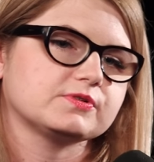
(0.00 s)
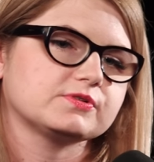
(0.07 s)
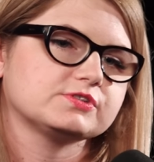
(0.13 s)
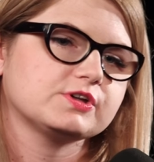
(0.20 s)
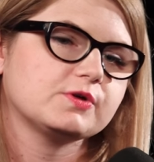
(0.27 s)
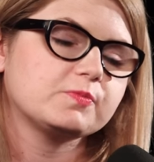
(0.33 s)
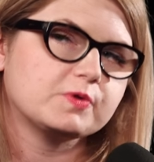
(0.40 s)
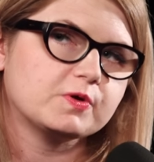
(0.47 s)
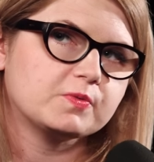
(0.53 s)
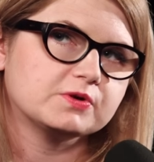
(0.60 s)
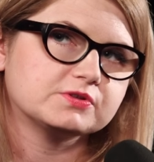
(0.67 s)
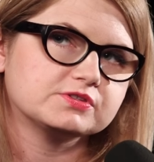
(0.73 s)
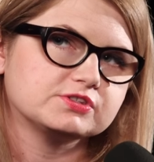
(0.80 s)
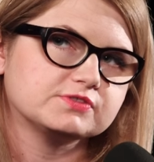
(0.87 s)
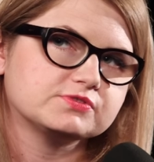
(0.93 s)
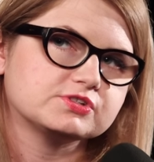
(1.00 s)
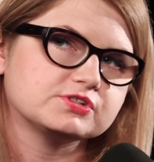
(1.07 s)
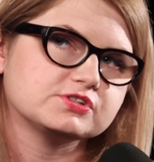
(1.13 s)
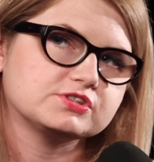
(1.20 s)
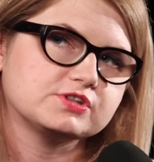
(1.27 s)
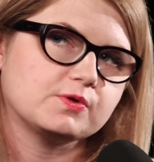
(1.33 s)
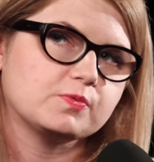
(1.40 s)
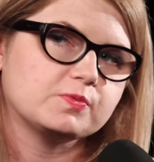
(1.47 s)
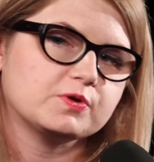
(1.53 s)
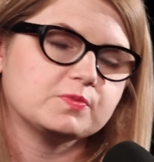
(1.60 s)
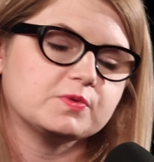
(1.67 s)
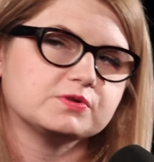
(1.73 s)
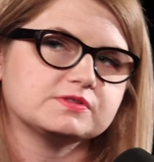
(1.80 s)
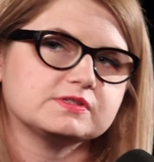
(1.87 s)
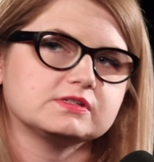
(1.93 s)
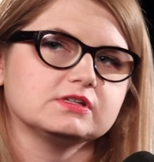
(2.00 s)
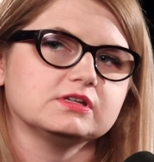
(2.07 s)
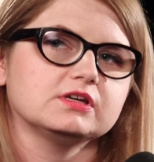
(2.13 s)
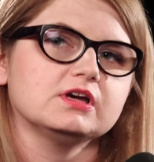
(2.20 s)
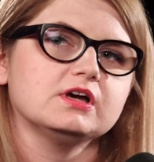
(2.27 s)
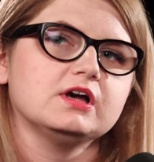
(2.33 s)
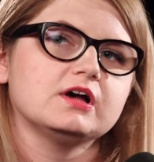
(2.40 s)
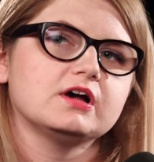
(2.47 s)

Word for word: E, dział dziewczyny z działu promocji,